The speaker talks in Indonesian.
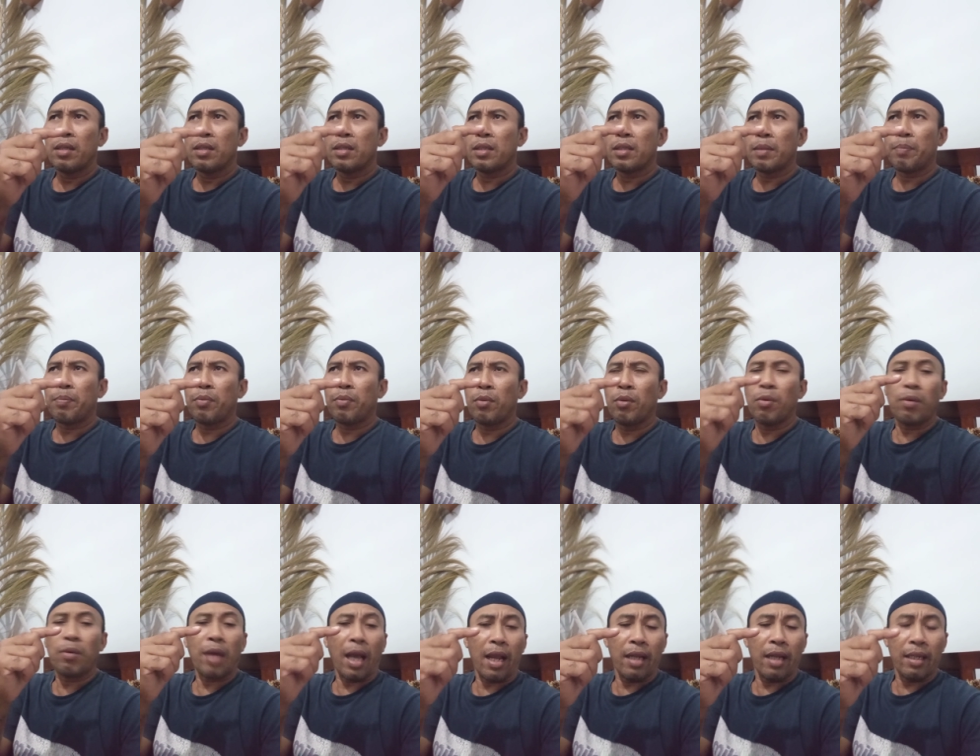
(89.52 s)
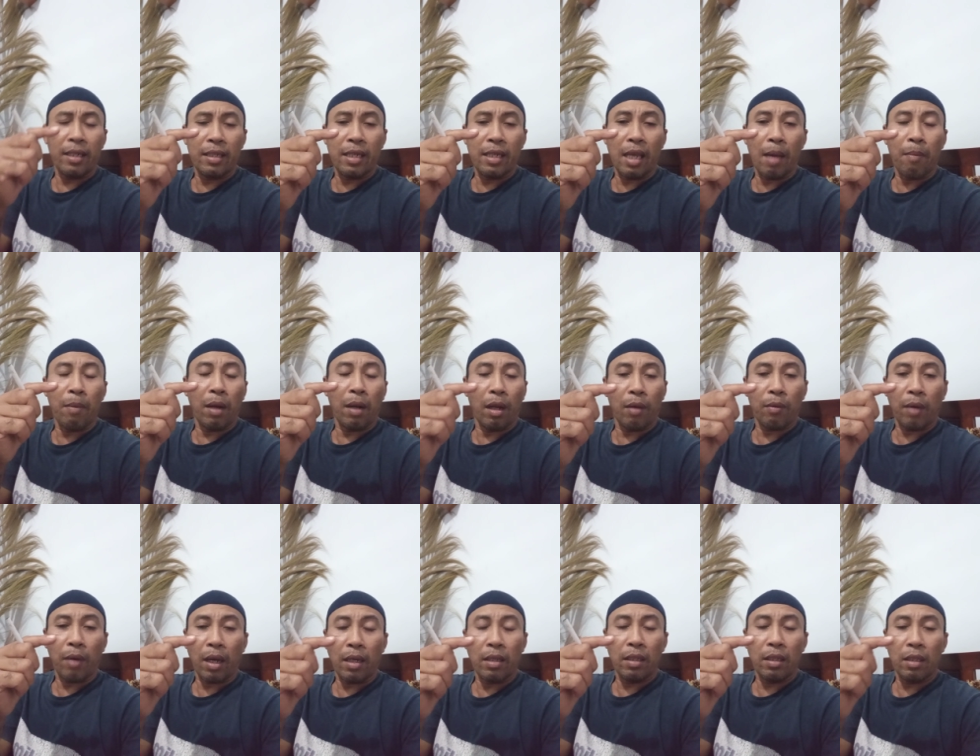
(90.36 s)
10 kali dia
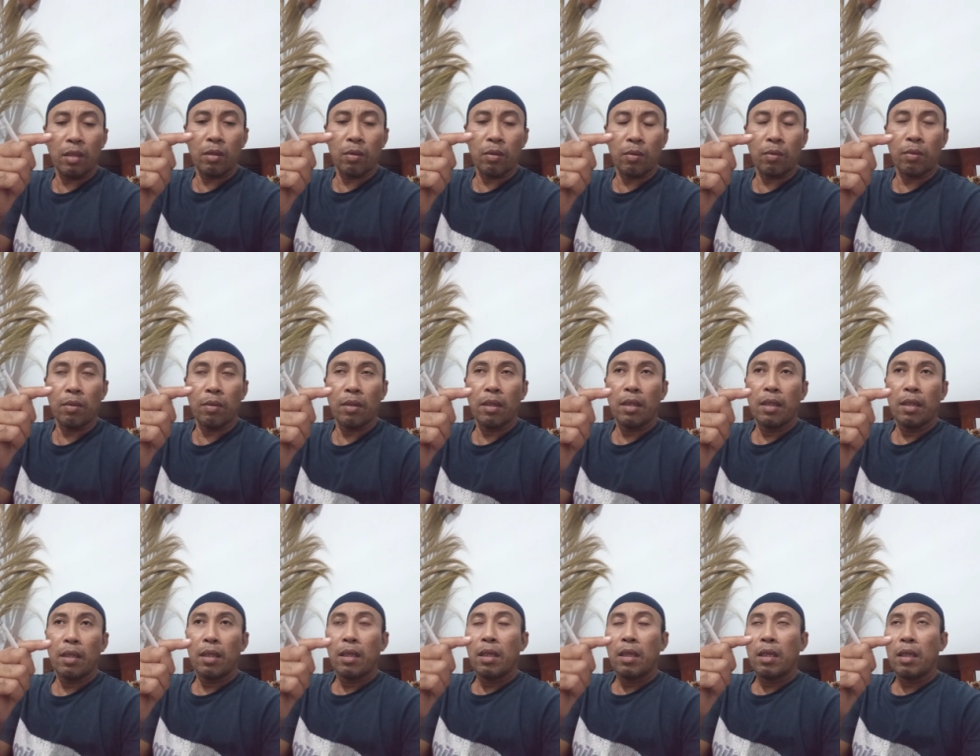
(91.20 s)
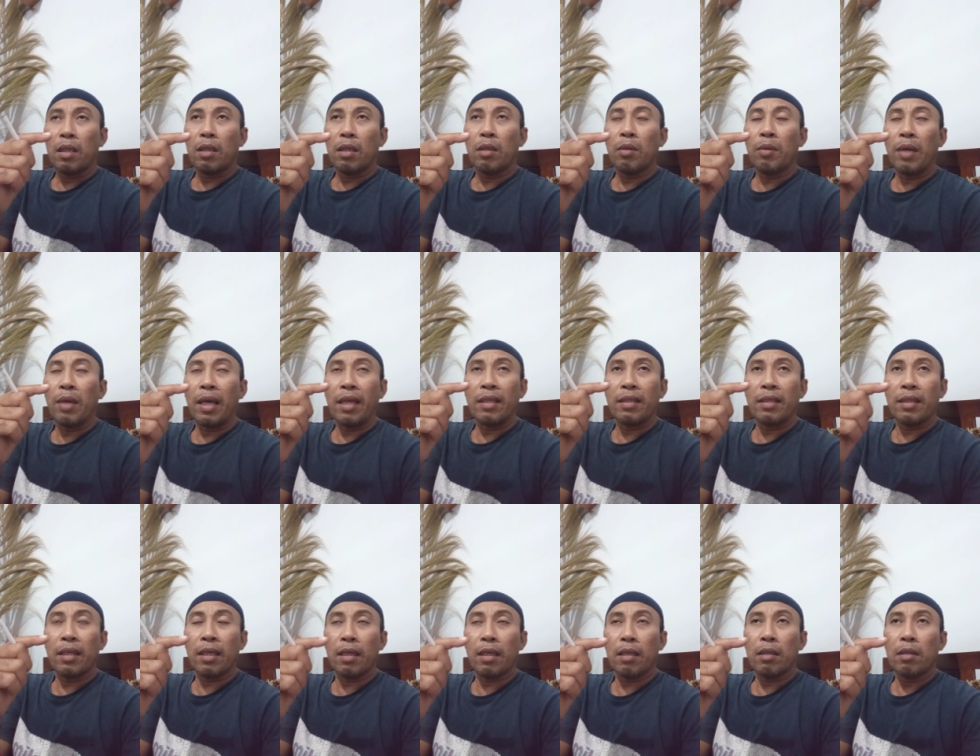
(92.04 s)
melakukan itu itu
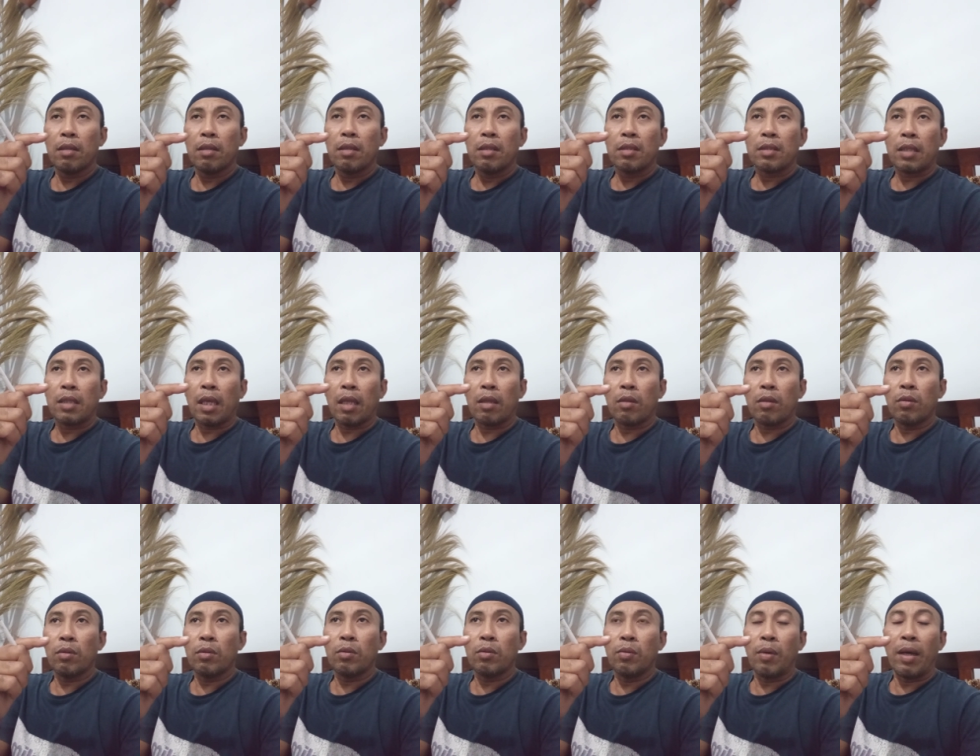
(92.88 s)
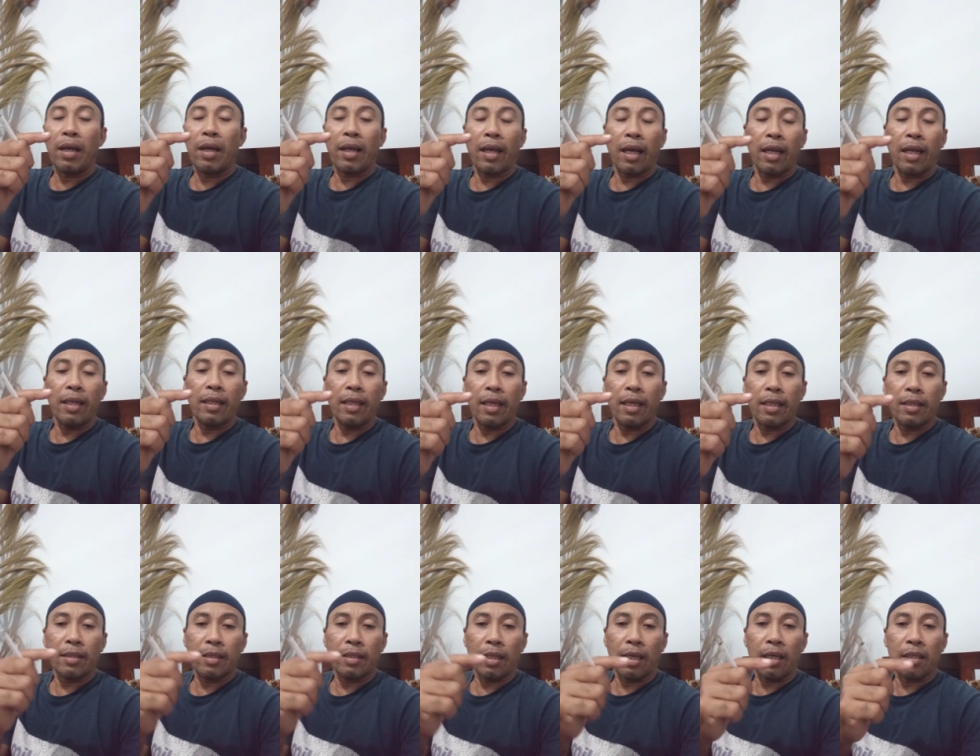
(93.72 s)
hanya satu dua kali
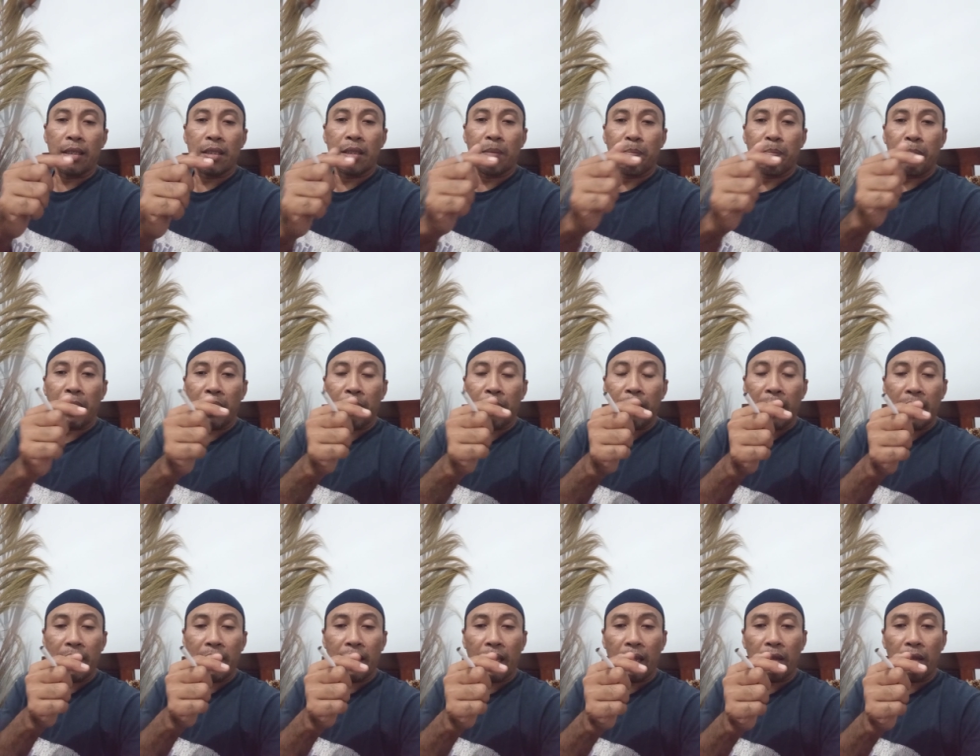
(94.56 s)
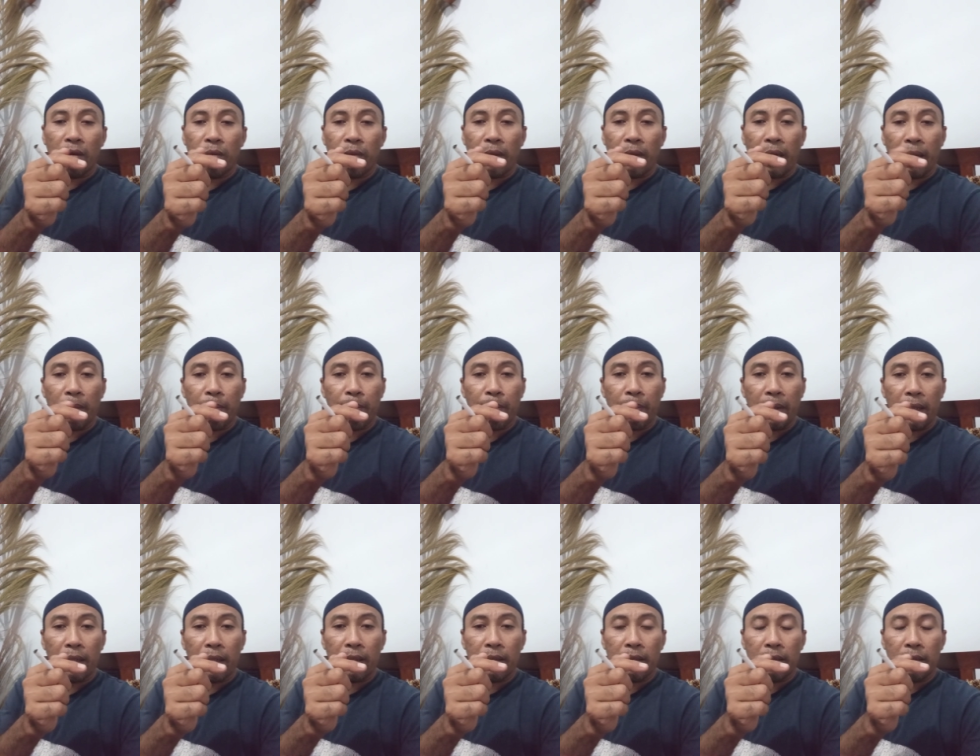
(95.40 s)
aja spermanya itu
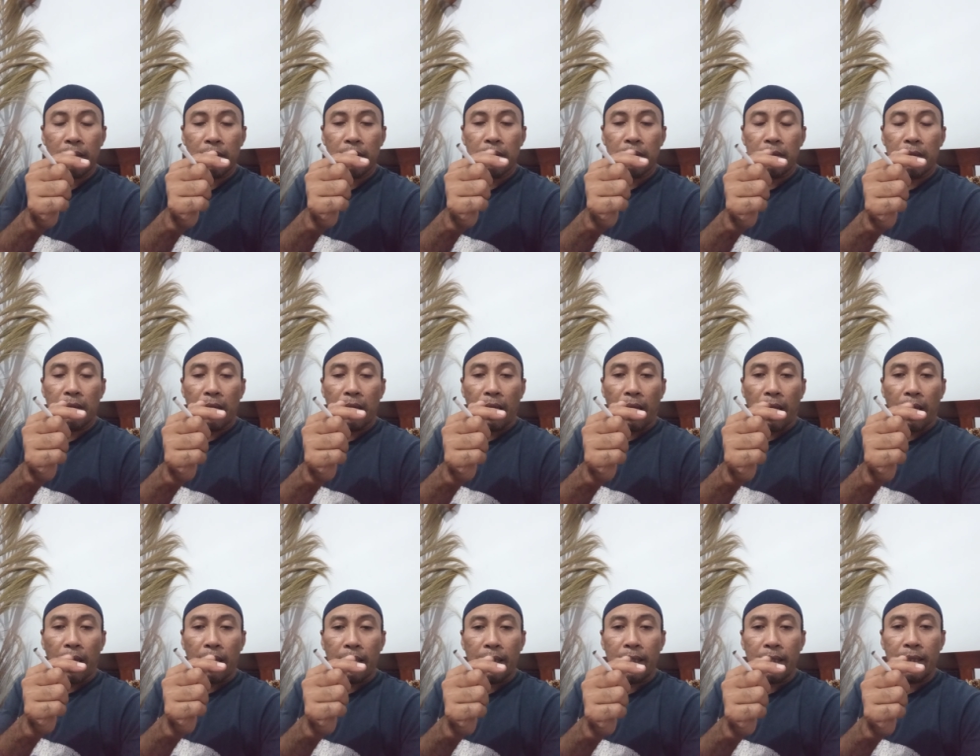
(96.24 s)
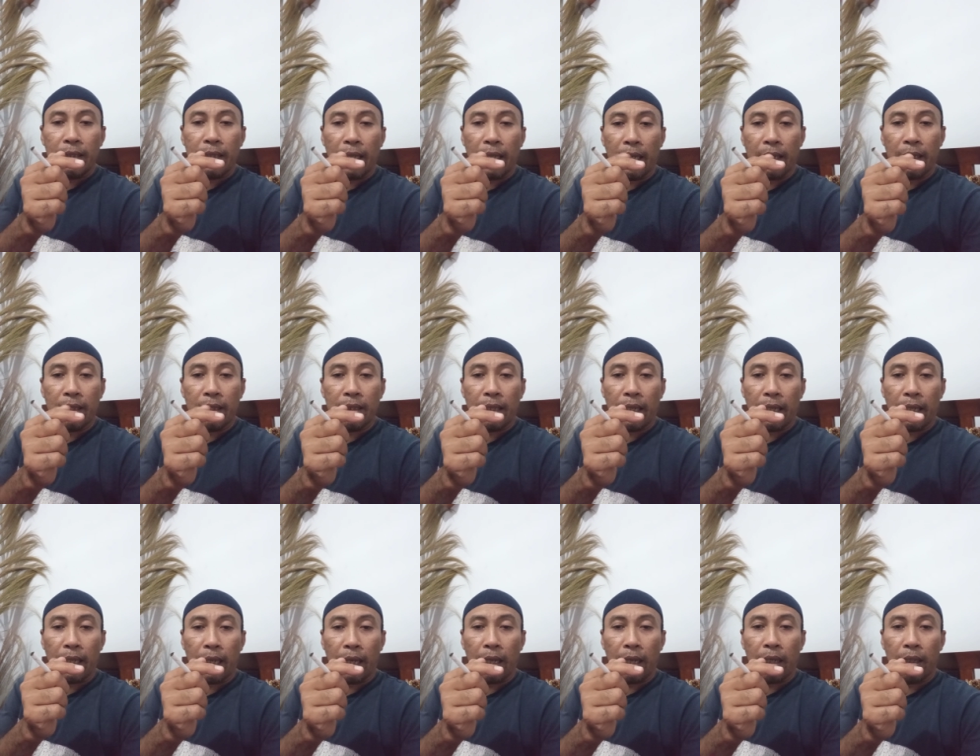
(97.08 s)
nempel di jari
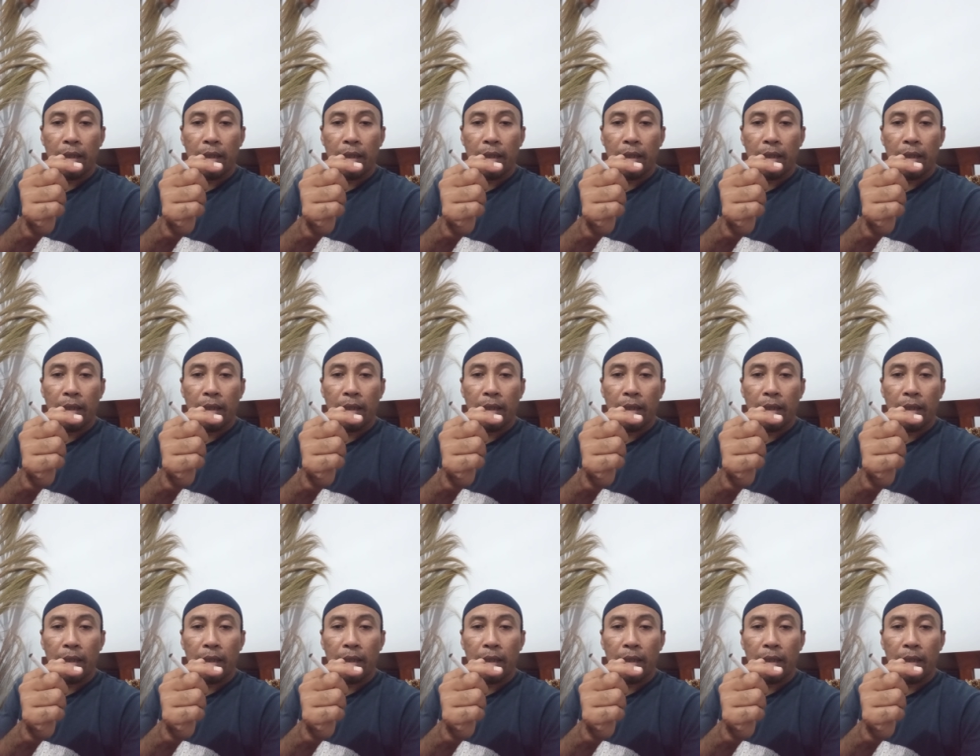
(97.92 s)
saya